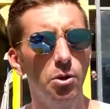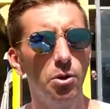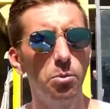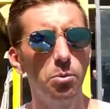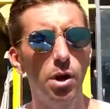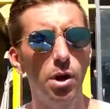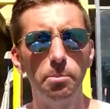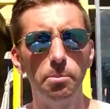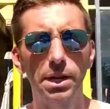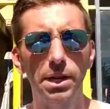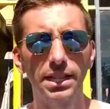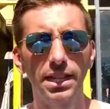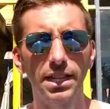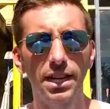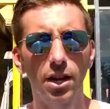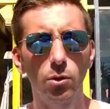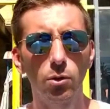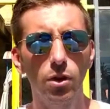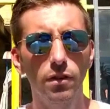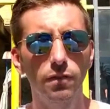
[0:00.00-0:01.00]
un po' a
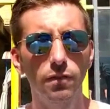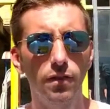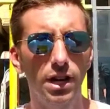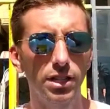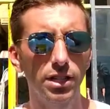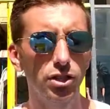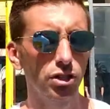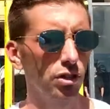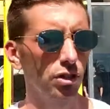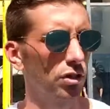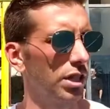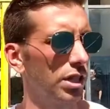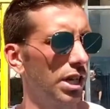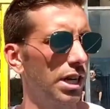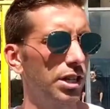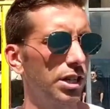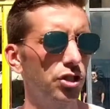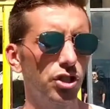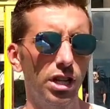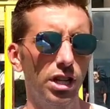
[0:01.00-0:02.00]
perdere quel fascino
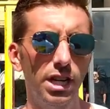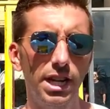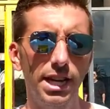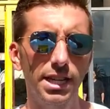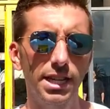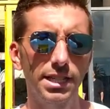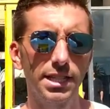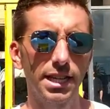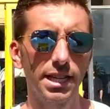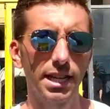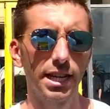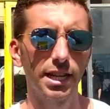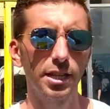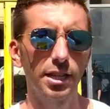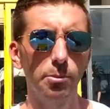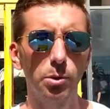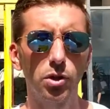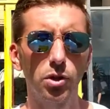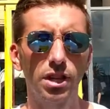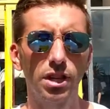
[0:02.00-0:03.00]
dell'eccellenza che
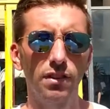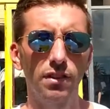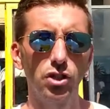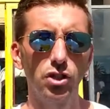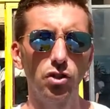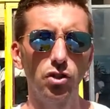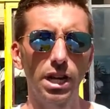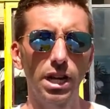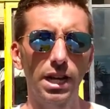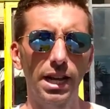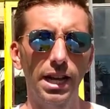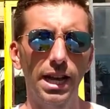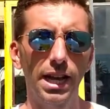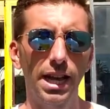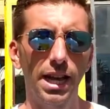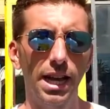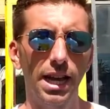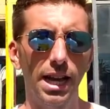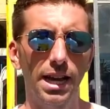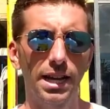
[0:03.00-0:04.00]
ti portava a
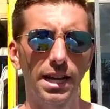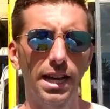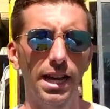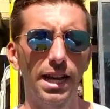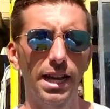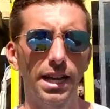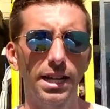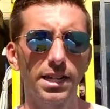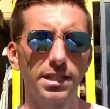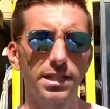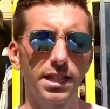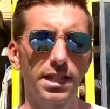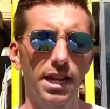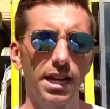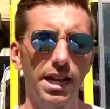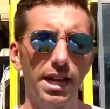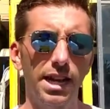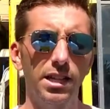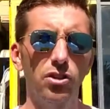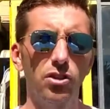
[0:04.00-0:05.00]
giocare anche nel
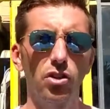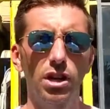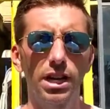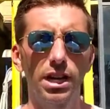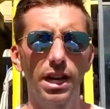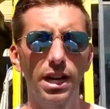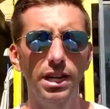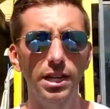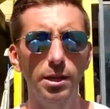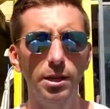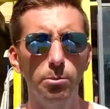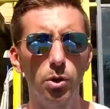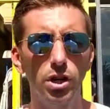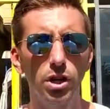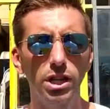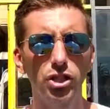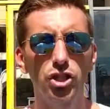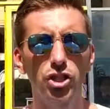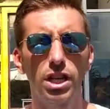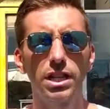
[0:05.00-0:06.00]
Salento, a
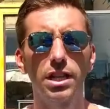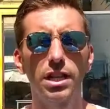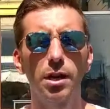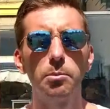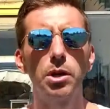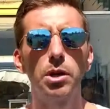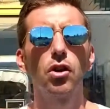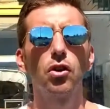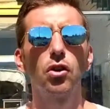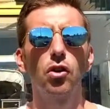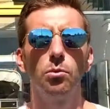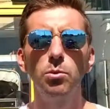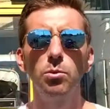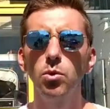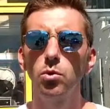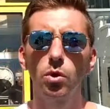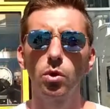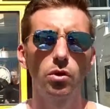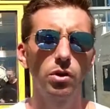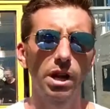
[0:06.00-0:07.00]
Gallipoli, eccetera. Però
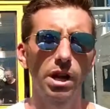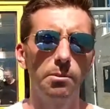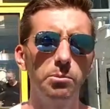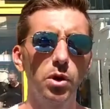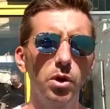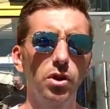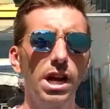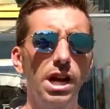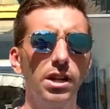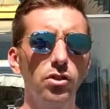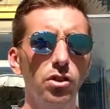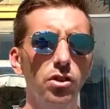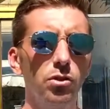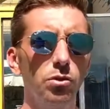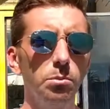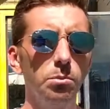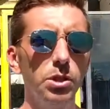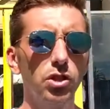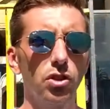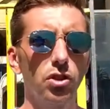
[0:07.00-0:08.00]
comunque è un campionato in
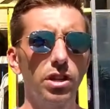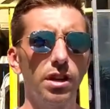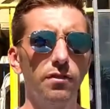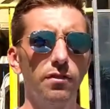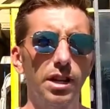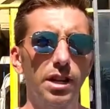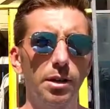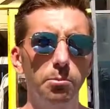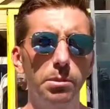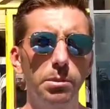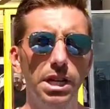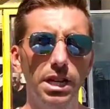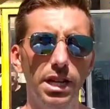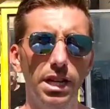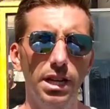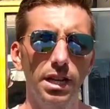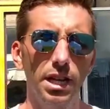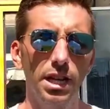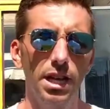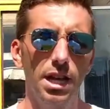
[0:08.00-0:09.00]
cui bisogna fare
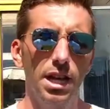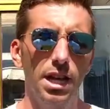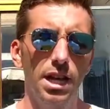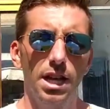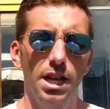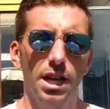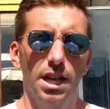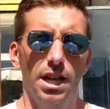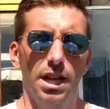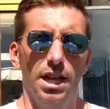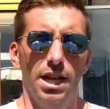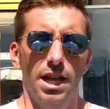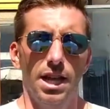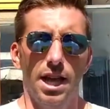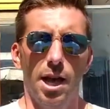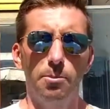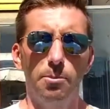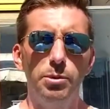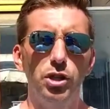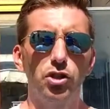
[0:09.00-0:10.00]
bene
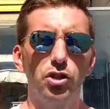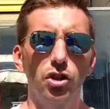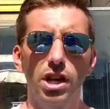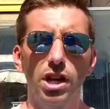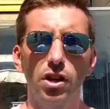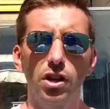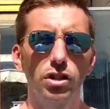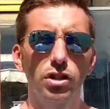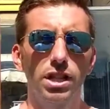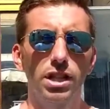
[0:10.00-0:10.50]
e bisogna